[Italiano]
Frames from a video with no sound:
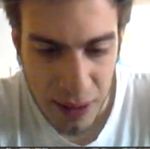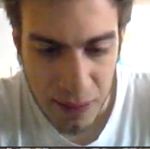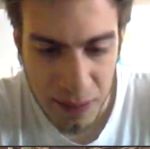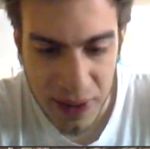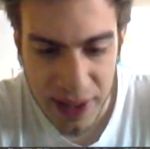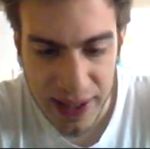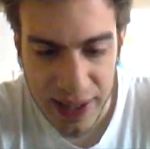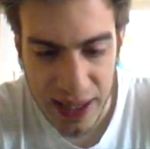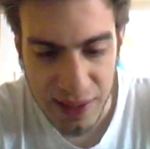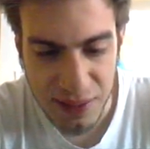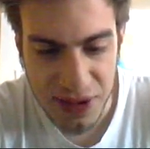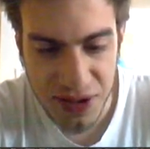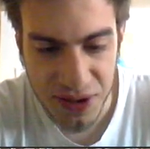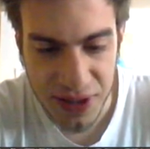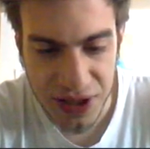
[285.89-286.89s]
perché
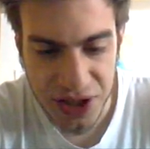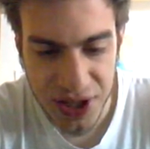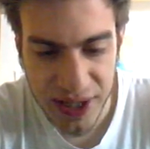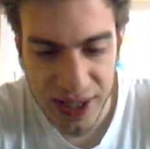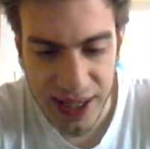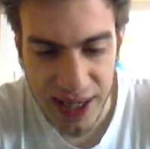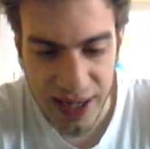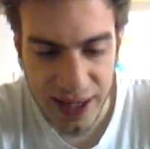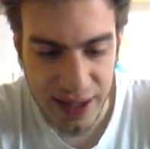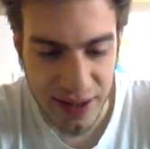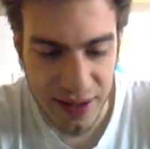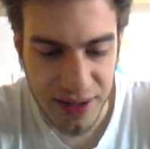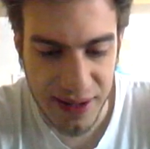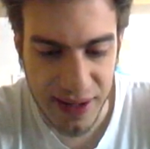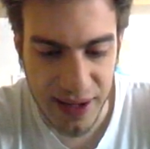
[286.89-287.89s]
bisogna cercare
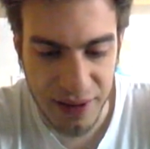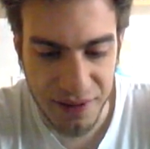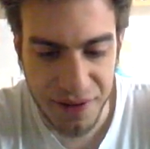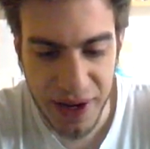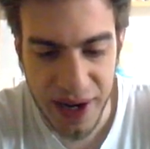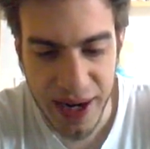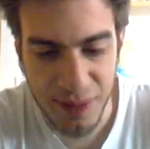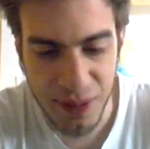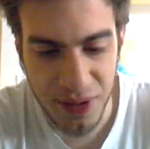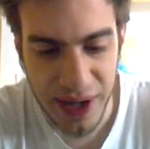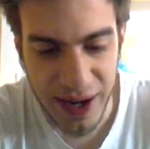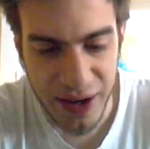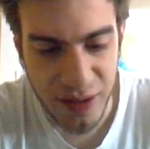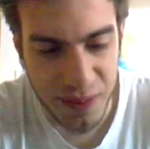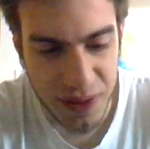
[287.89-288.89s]
di fare più
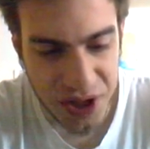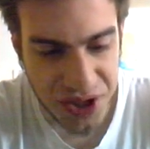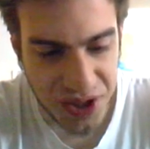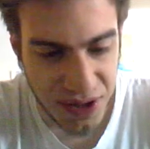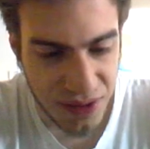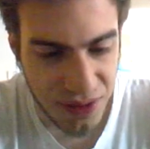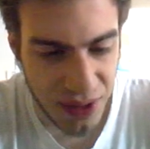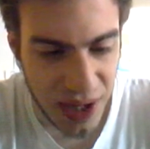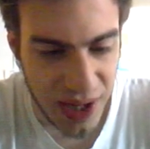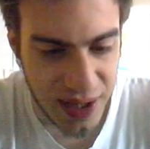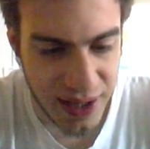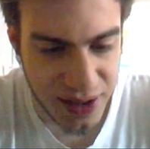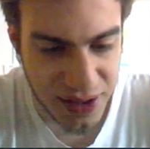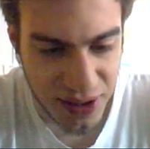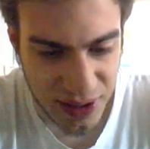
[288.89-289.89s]
danno in
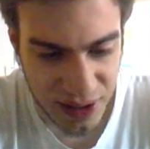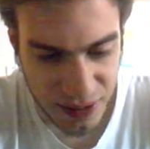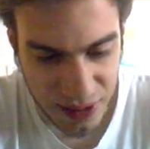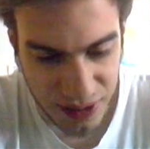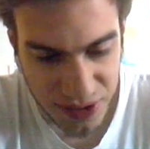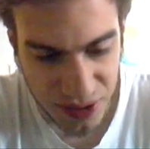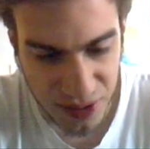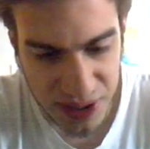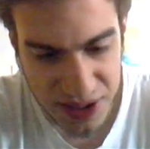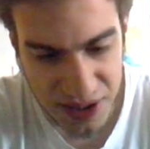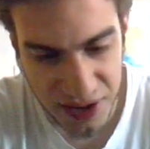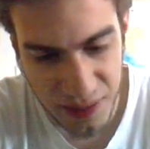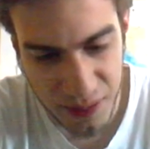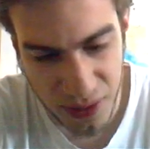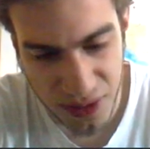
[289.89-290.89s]
percentuale su queste
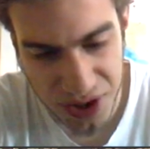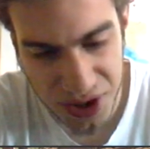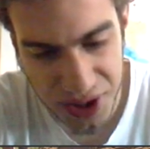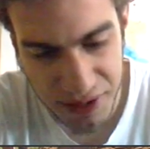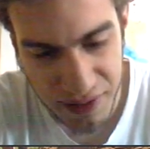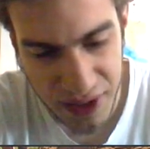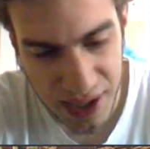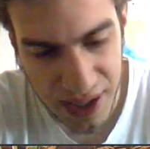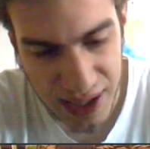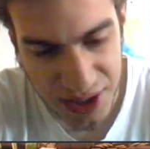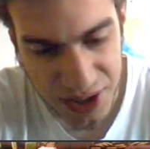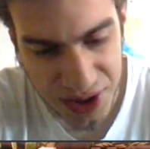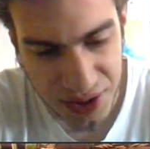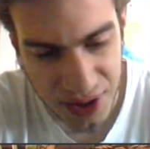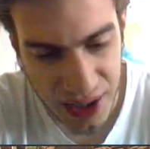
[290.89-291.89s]
tipologie di
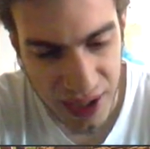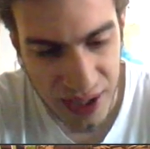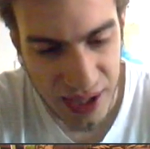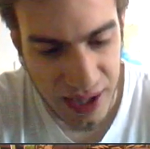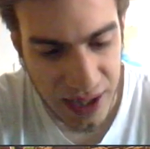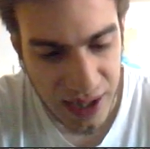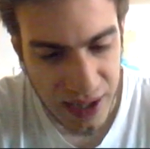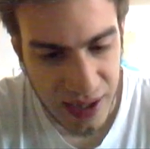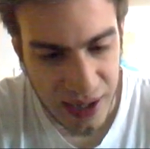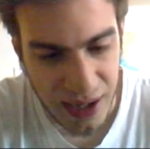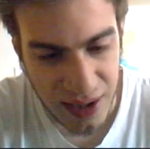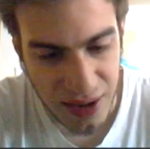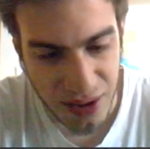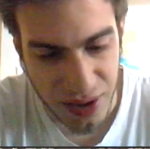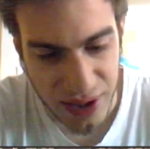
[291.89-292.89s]
villaggio
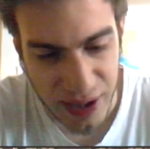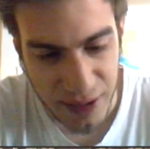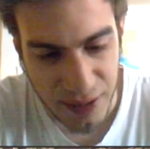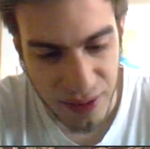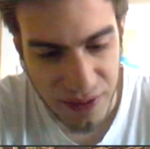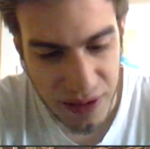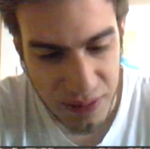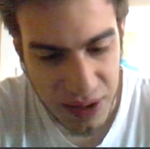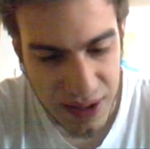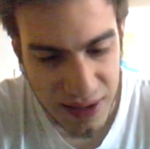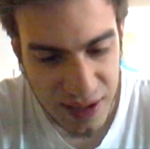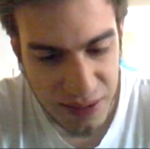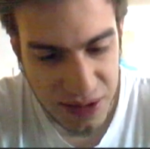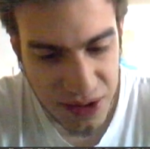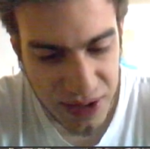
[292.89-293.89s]
allora,
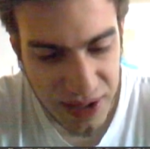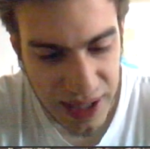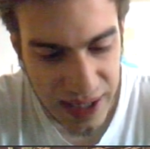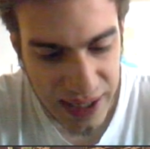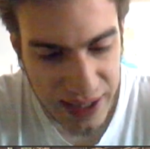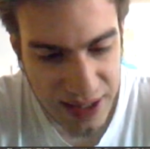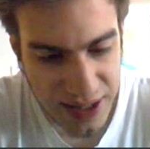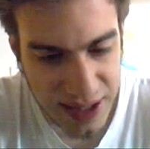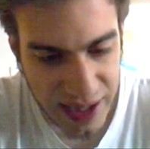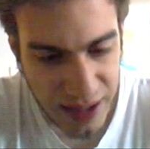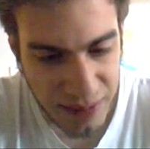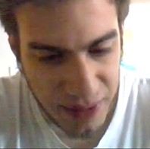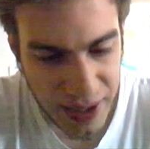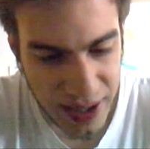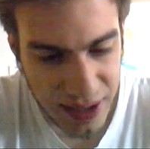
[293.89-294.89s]
ovviamente bisogna anche
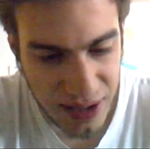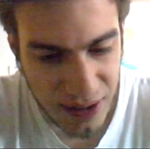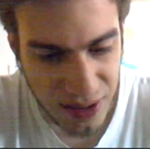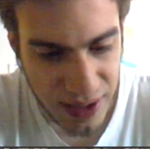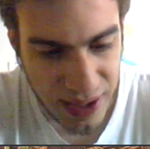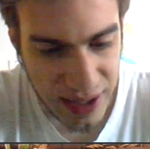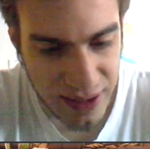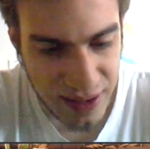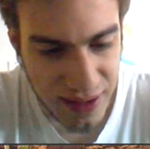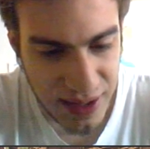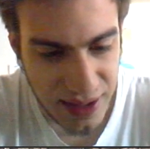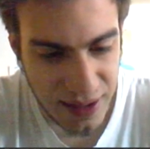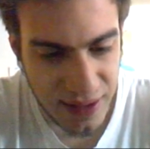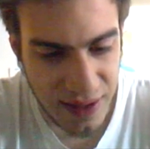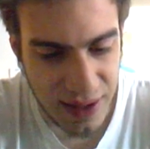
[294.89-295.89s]
stare parecchio
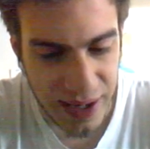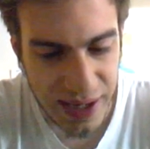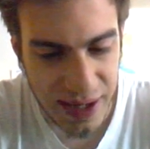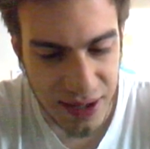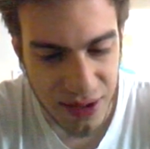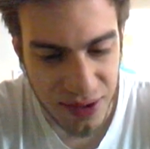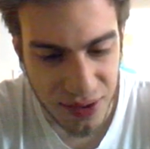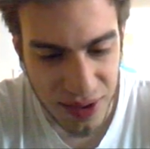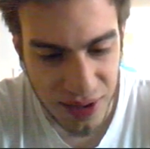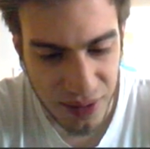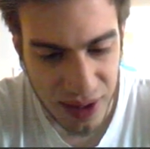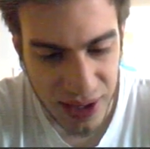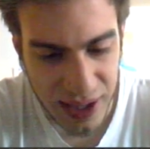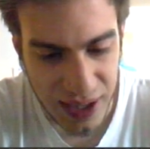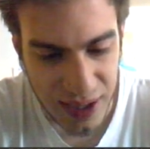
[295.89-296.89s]
attenti ai cannoni
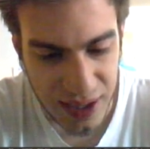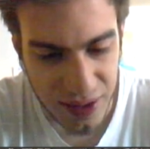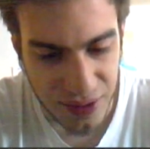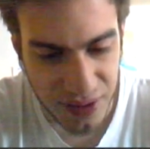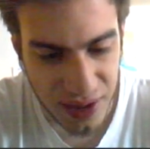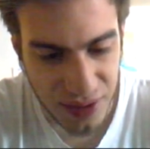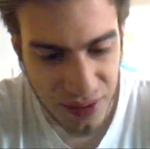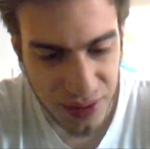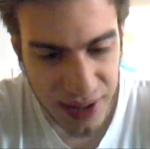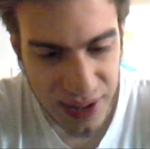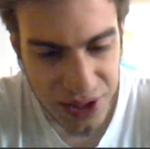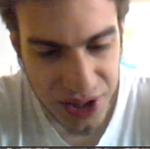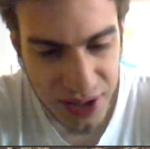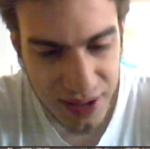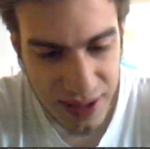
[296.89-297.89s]
qua che hanno una lunga
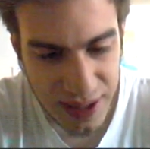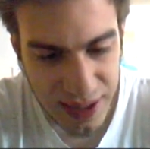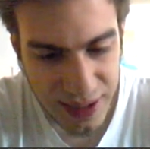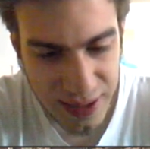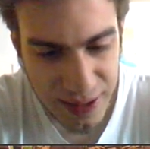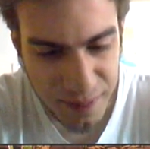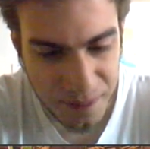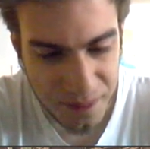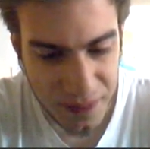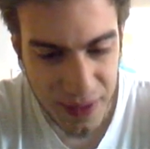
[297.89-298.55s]
gittata